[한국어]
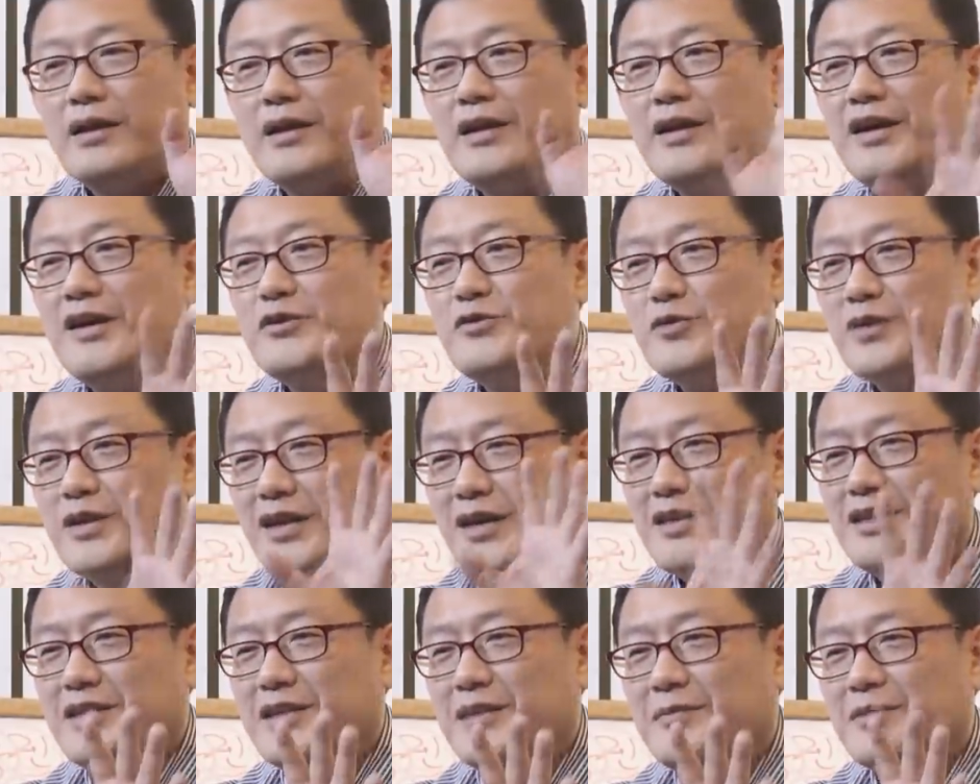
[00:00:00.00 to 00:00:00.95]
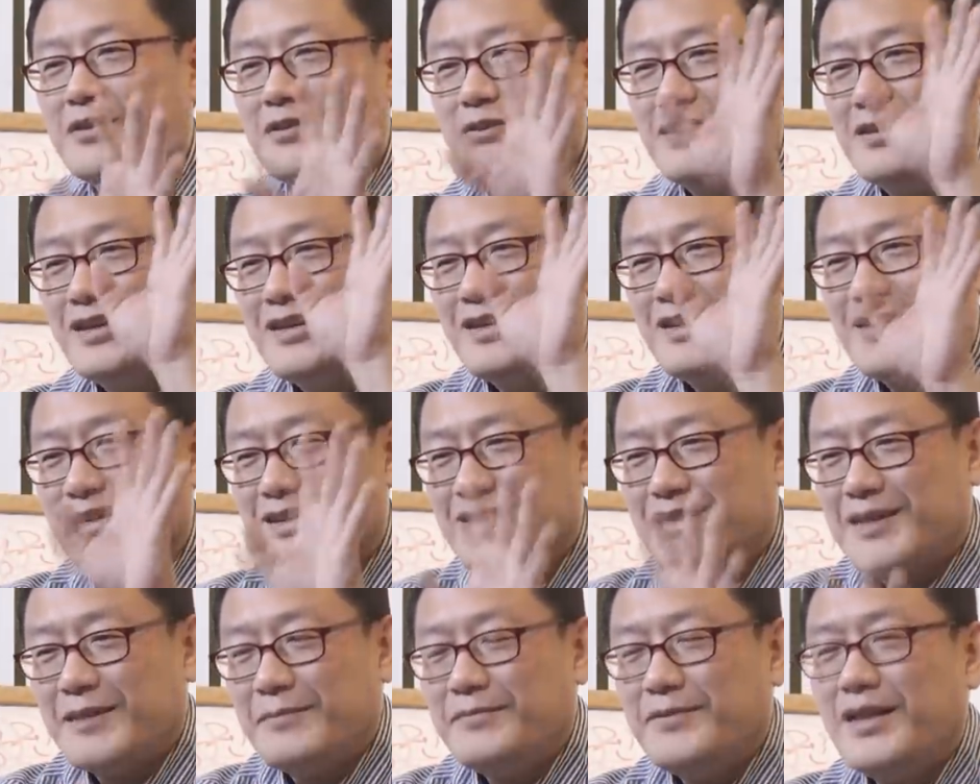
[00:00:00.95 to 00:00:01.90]
인간 중에 하나님도
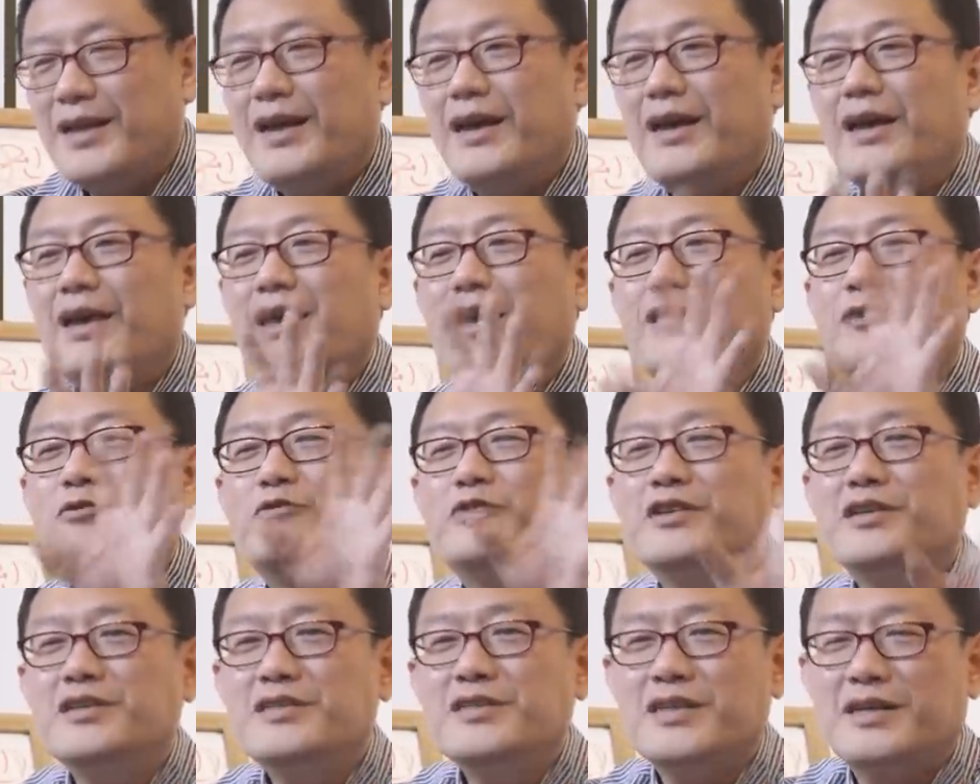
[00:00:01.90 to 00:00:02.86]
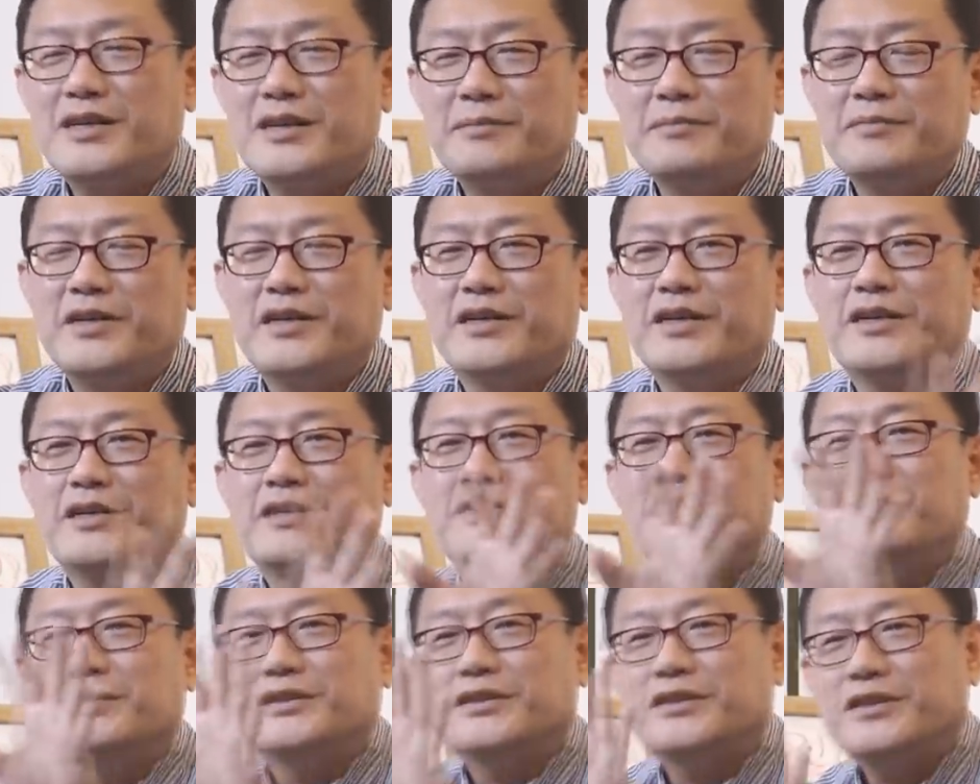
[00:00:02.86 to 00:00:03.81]
참나의 구연자란
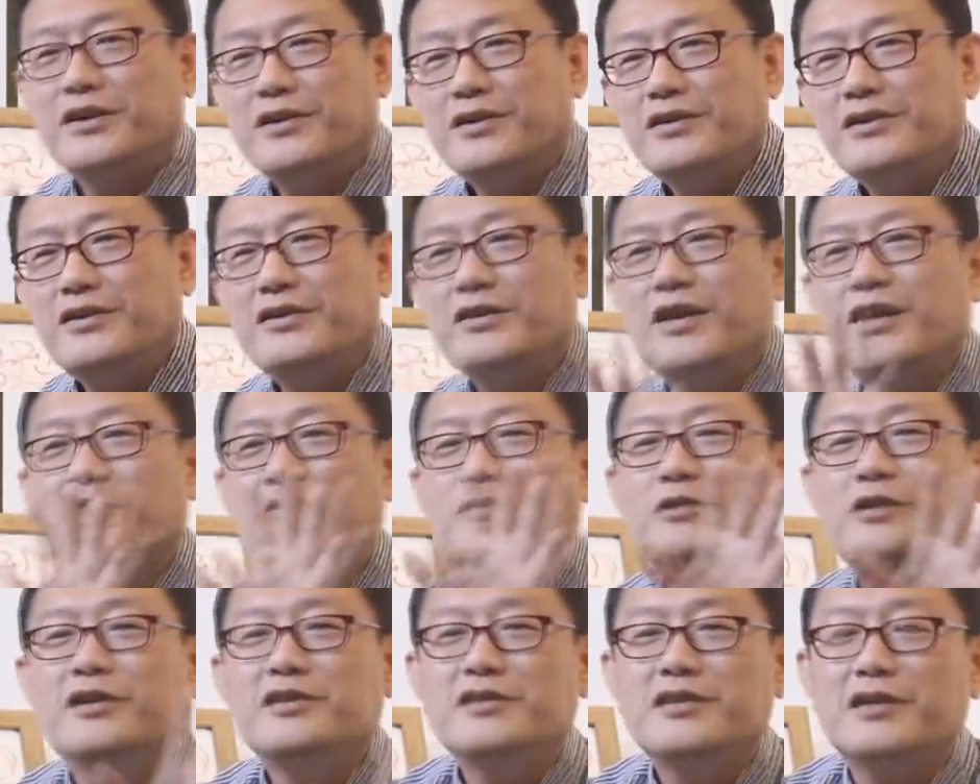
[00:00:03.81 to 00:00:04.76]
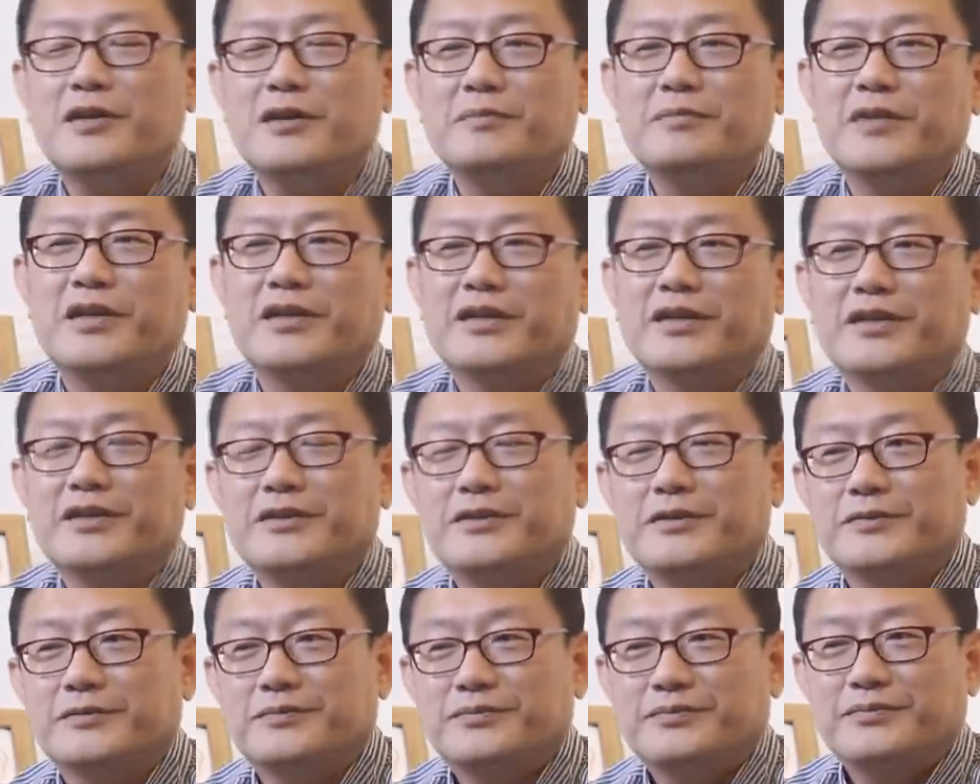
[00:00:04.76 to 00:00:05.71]
말이에요. 성령의 구연자란 말이에요.
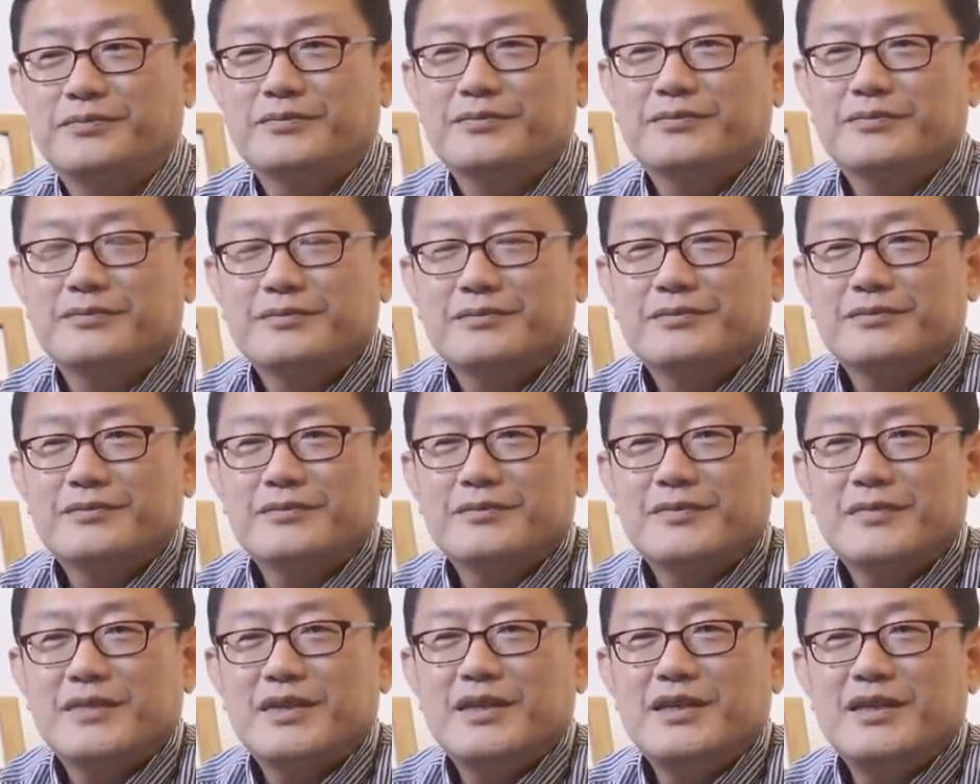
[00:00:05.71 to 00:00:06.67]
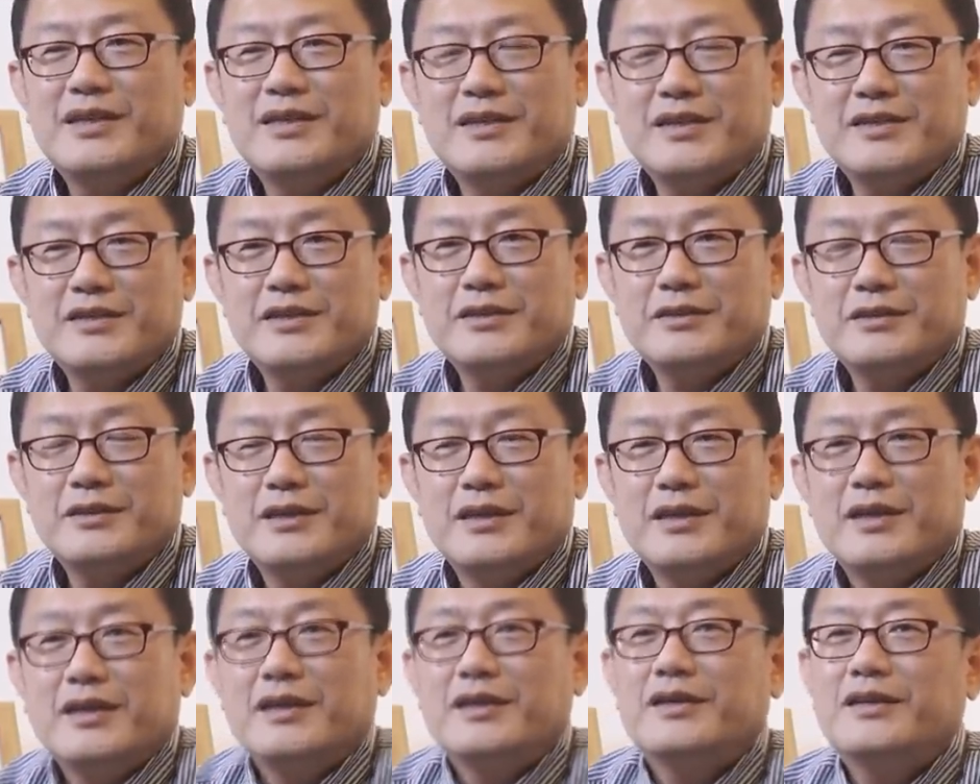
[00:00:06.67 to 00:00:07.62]
이해되세요?
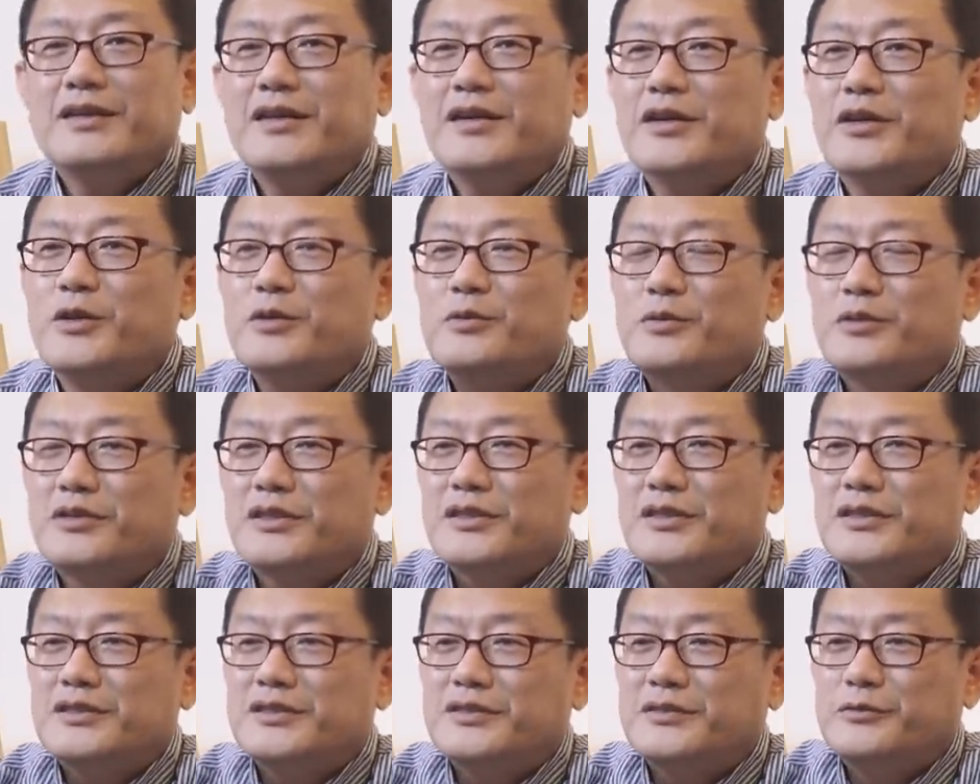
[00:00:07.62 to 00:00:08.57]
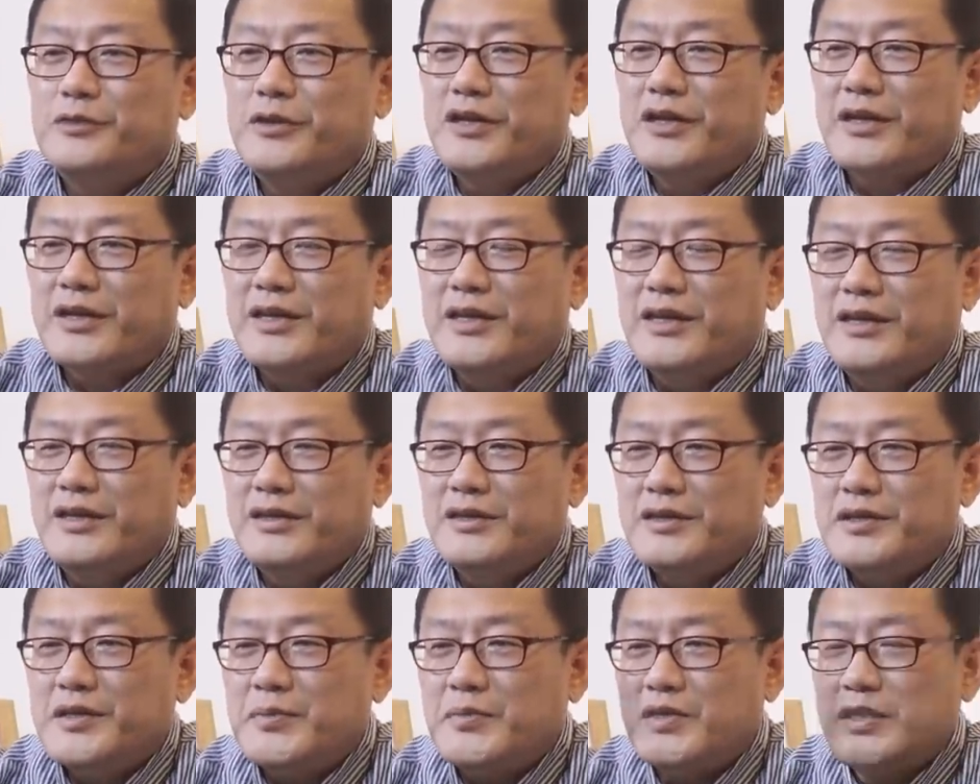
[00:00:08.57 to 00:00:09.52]
그러니까 결국 우리가
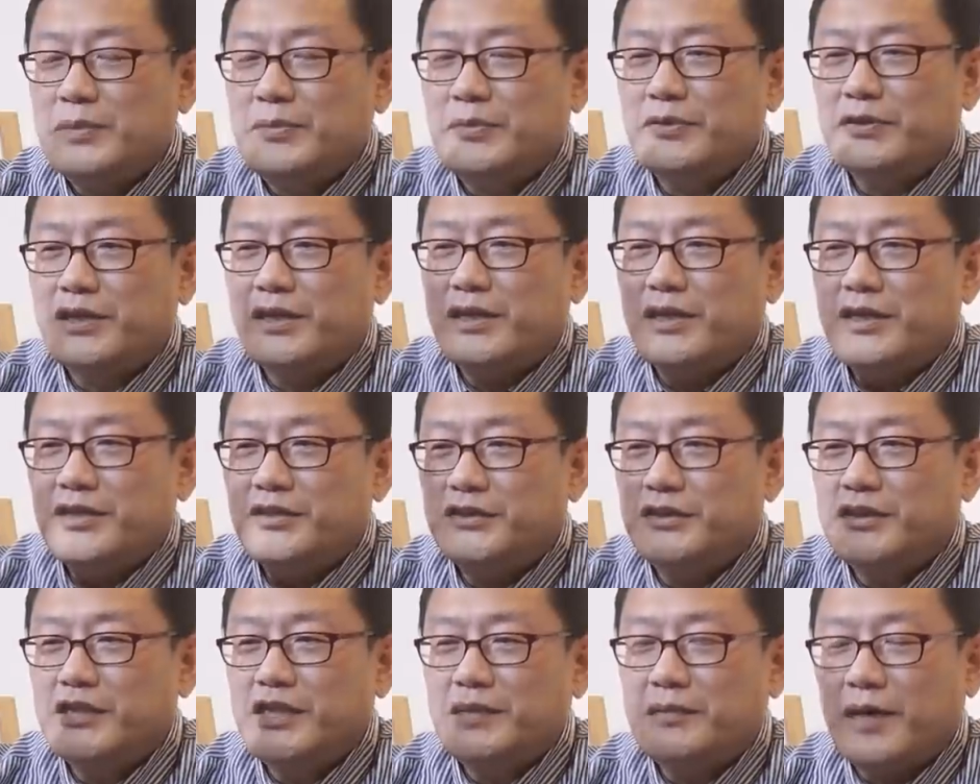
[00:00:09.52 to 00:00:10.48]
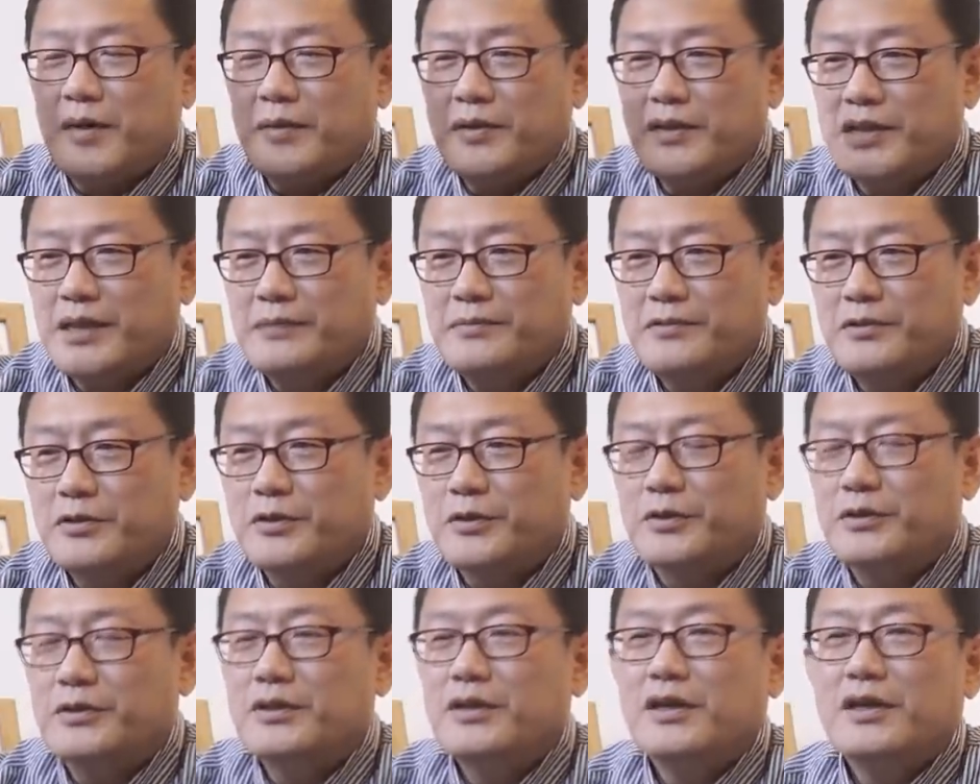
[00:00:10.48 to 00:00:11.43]
기리는 십지보살 예수님
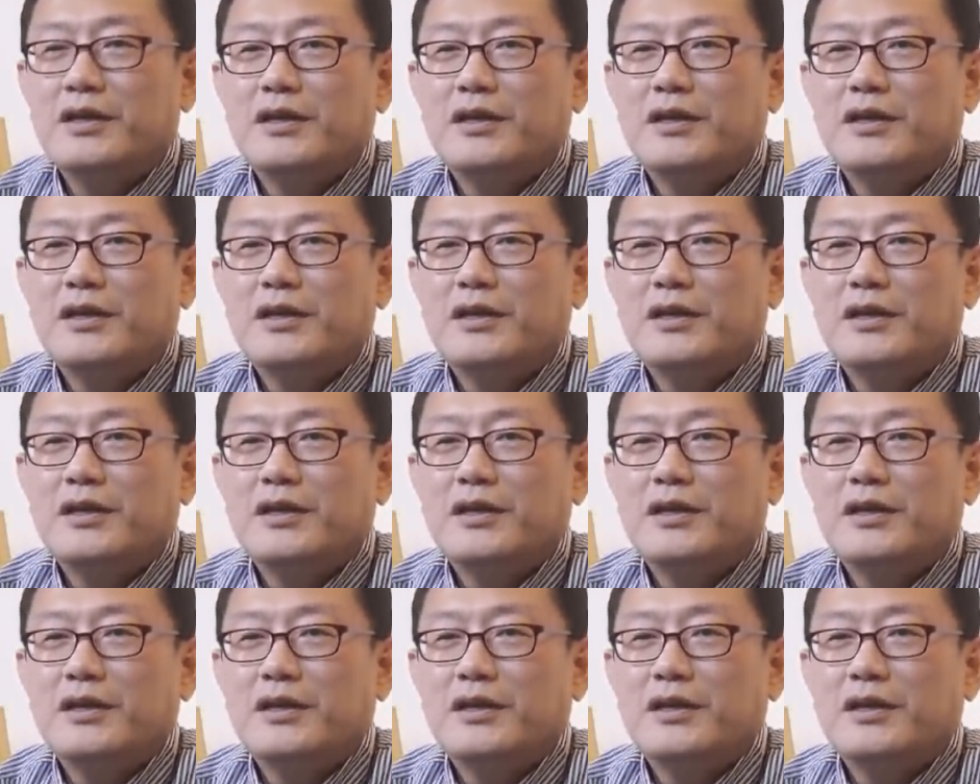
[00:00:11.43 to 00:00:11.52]
아미타불도